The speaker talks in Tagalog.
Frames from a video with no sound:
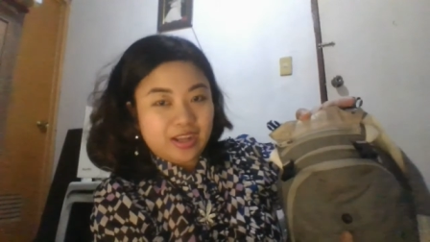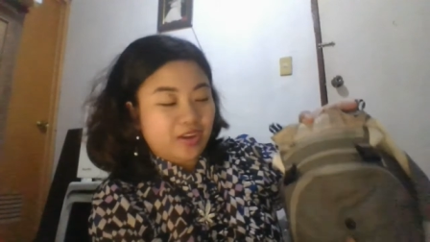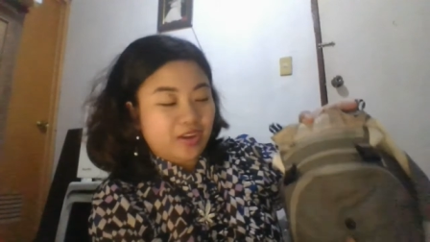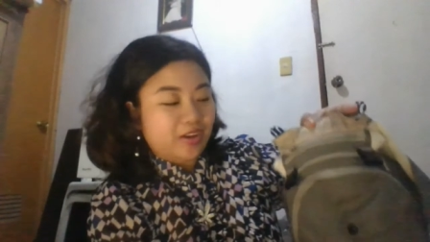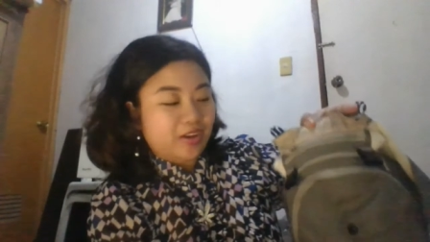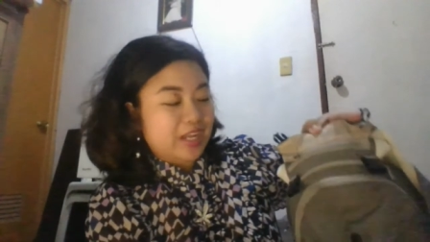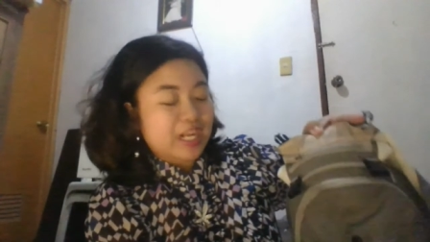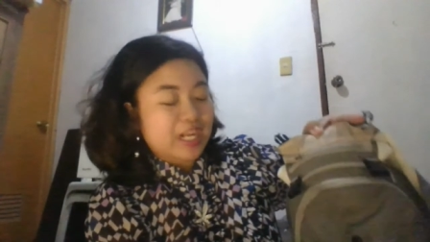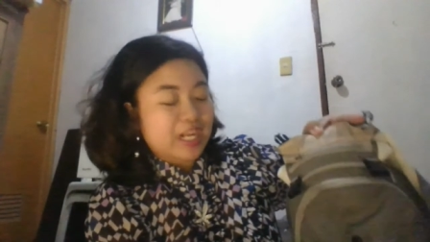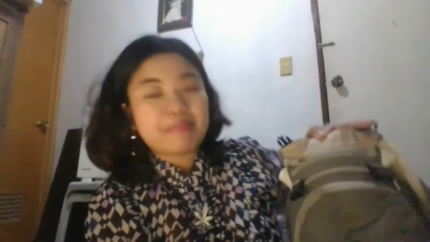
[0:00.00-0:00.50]

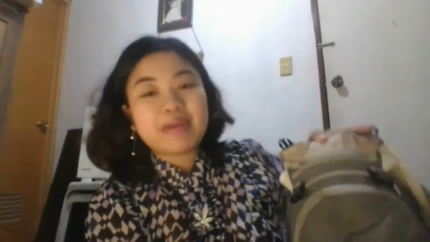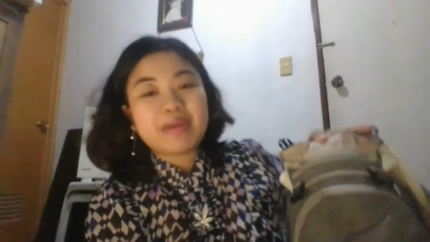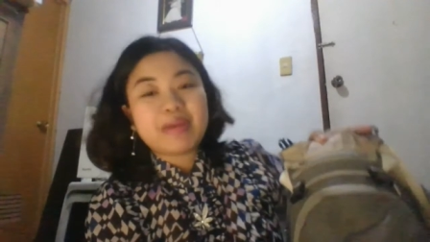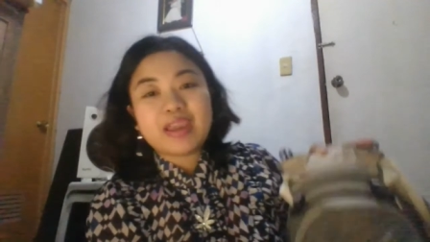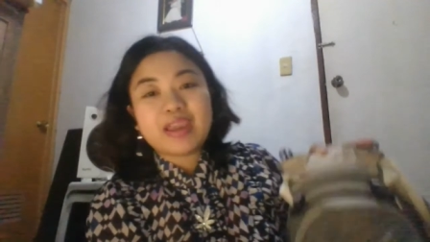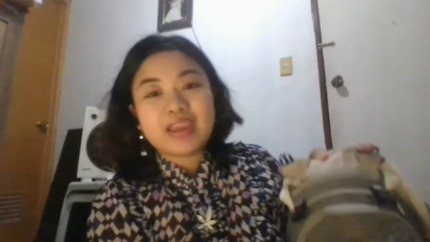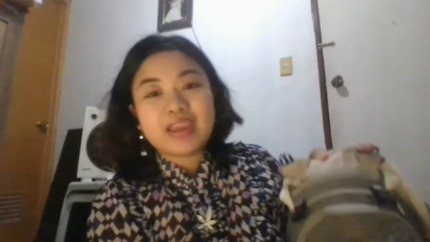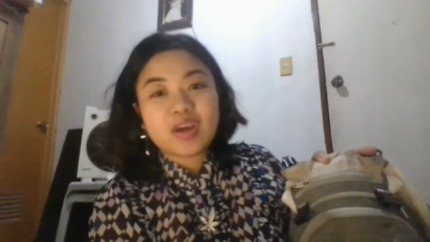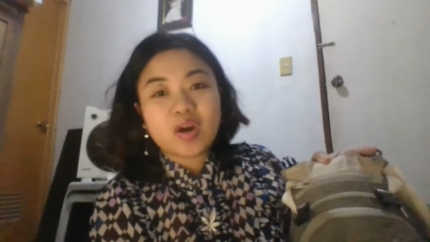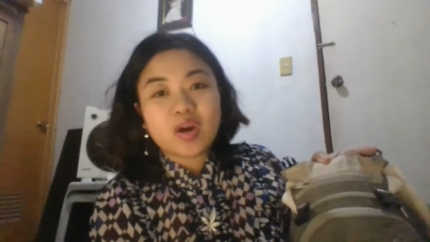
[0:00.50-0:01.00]
Okay, na
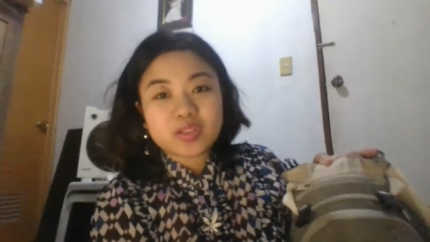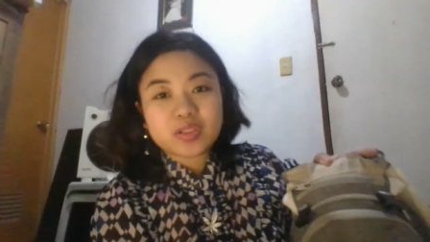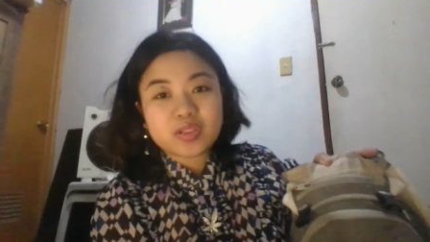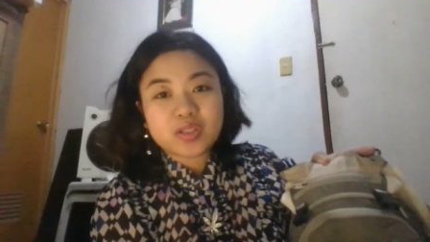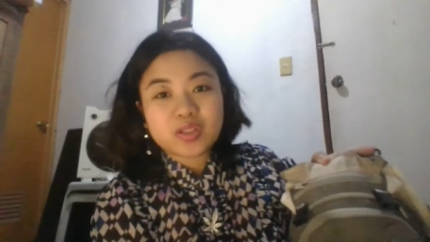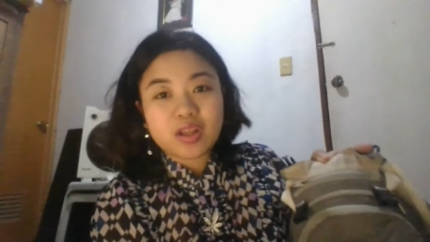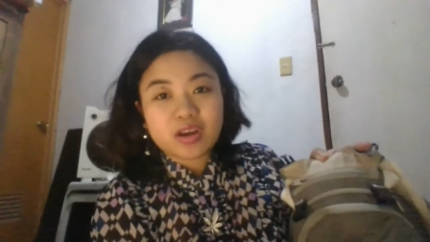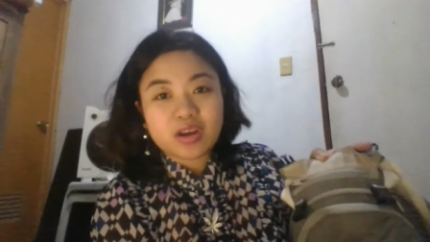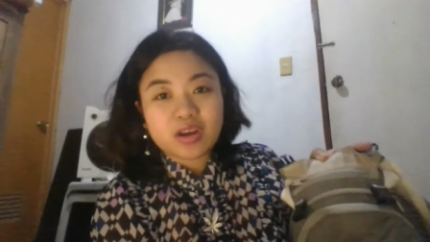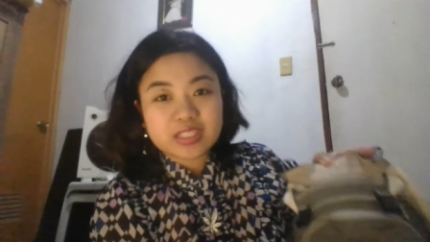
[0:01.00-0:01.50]
may
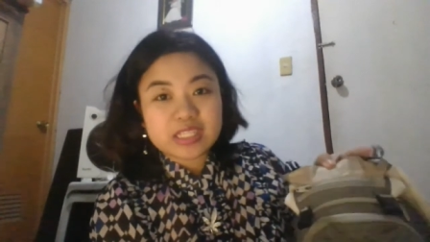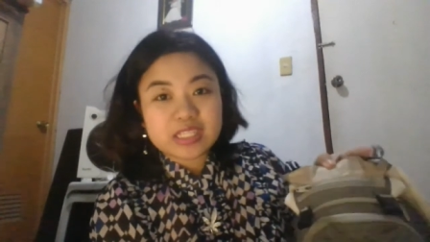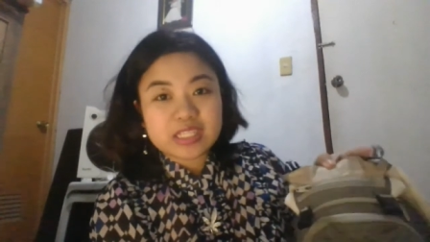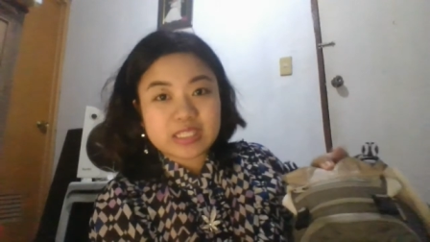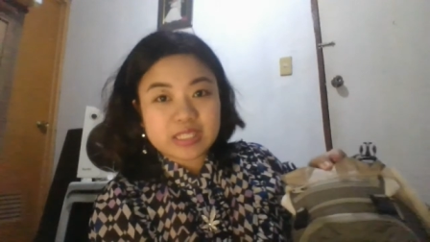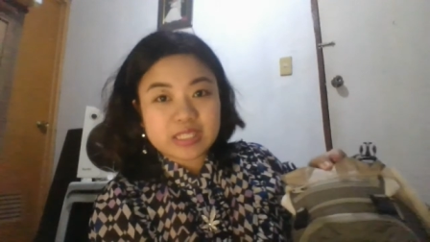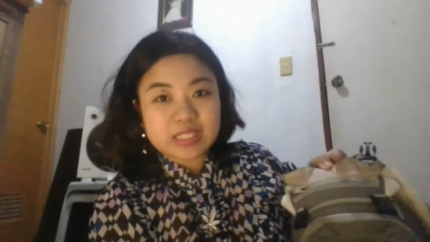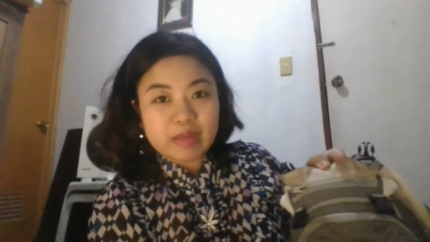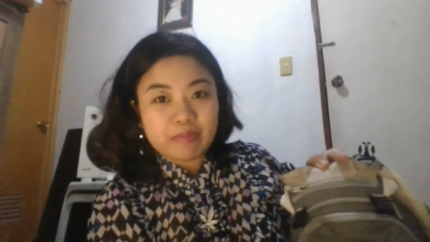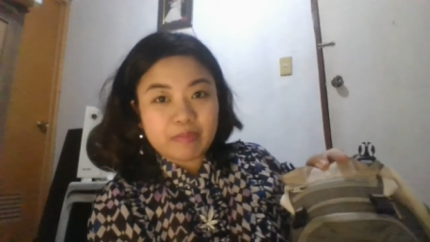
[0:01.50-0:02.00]
auto-lock
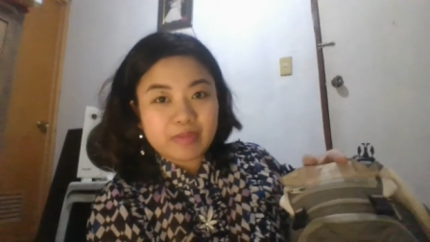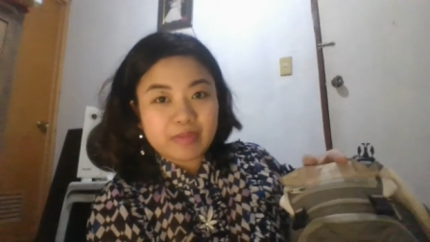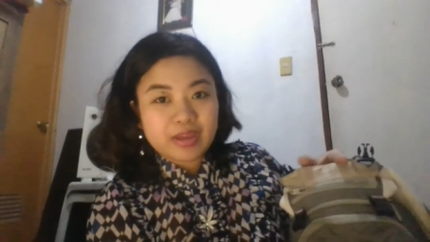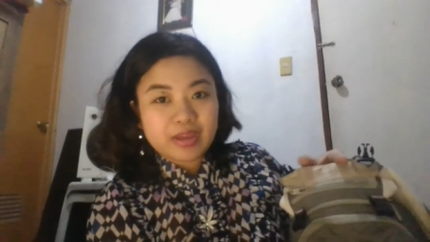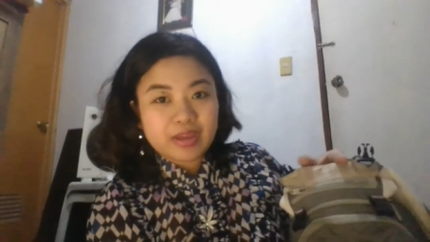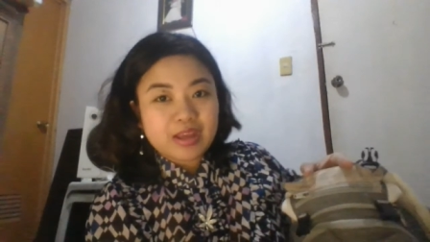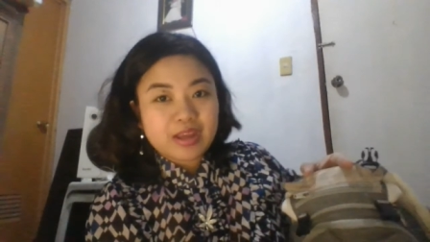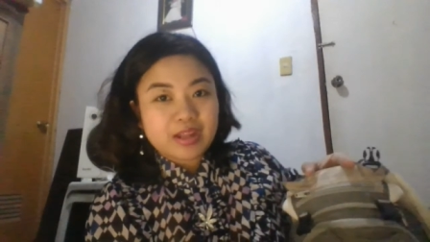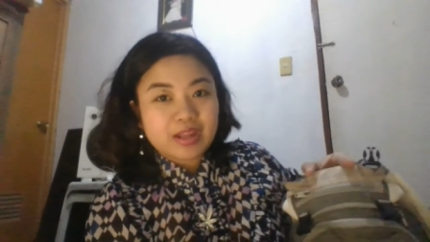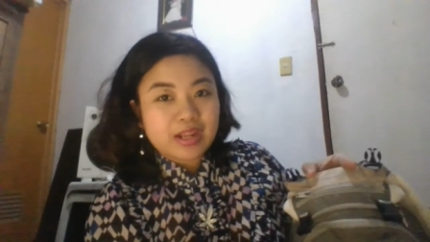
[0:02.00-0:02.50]
system
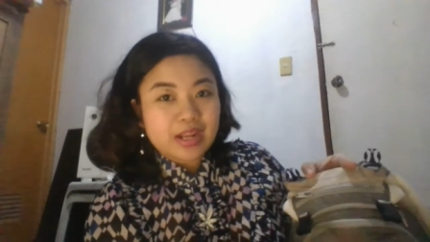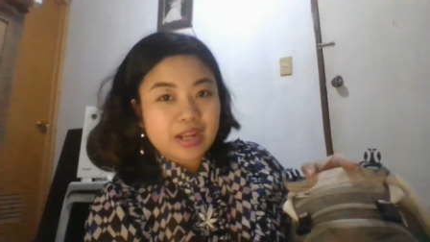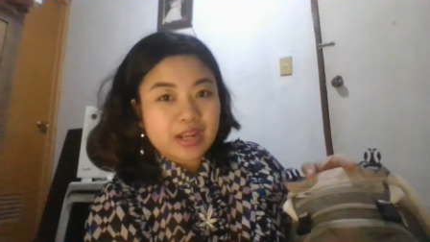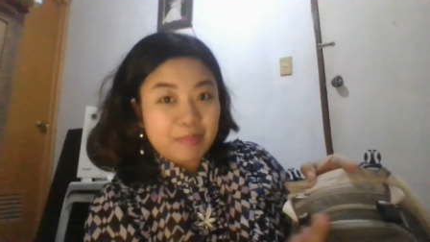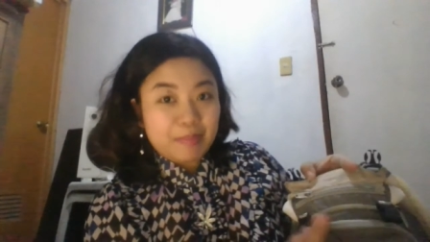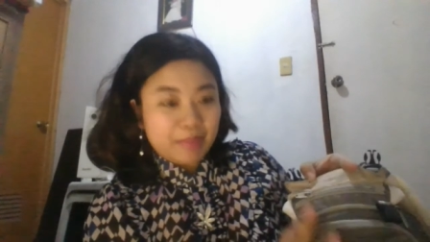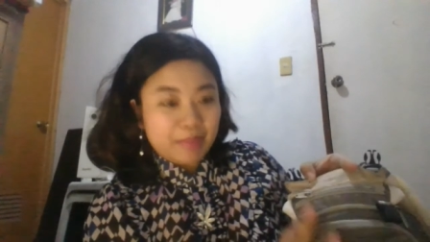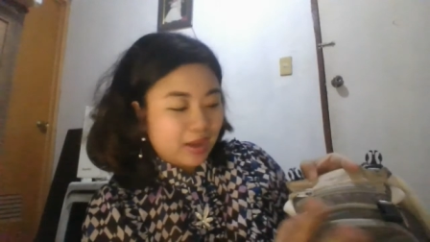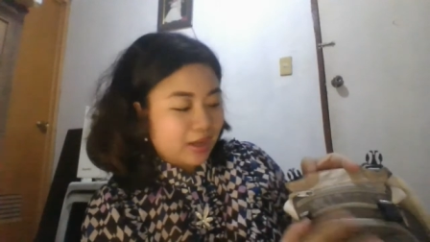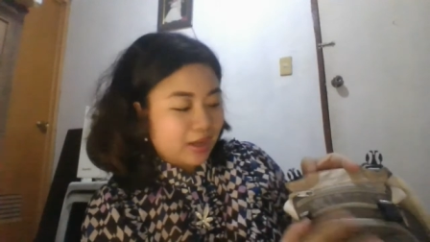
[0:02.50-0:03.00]
na
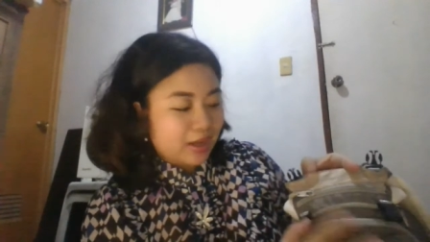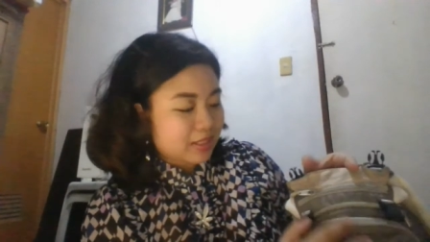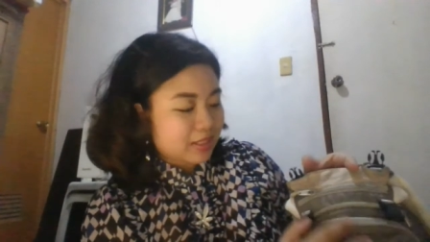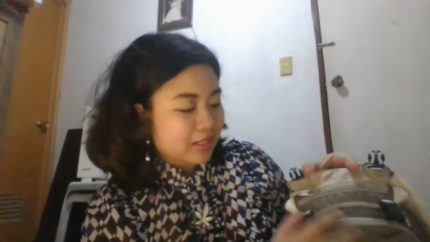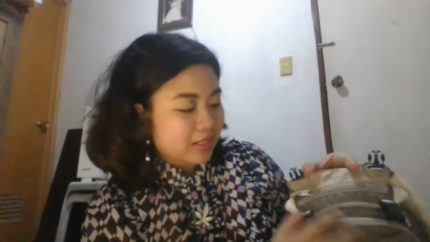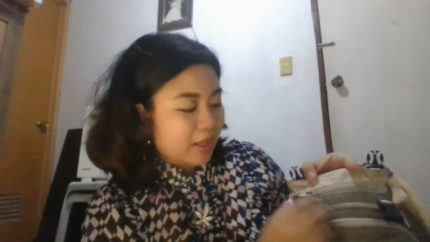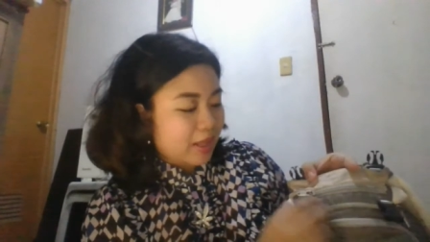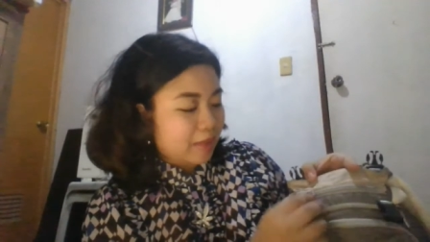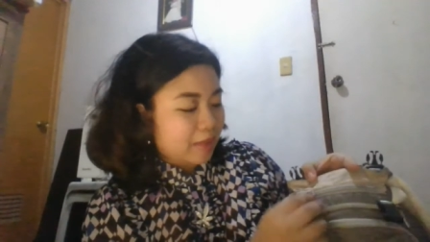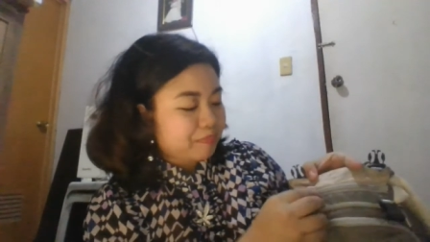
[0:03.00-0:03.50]

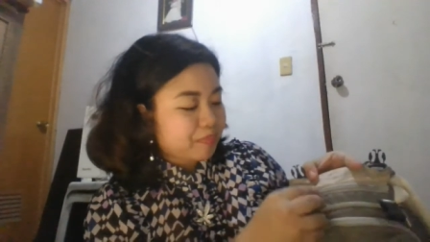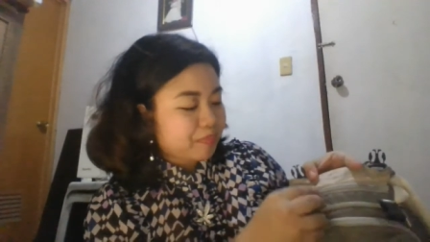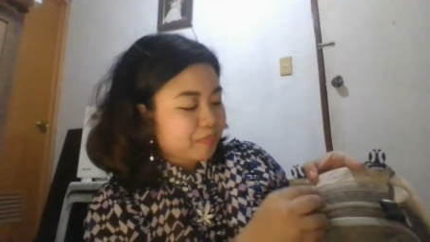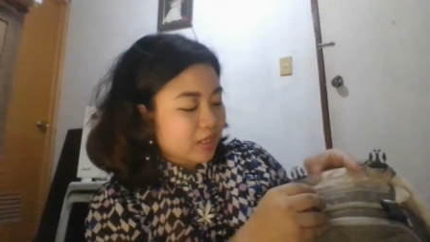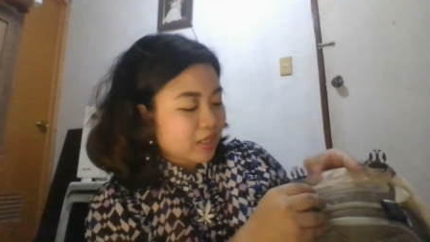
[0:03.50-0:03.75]
napakaganda.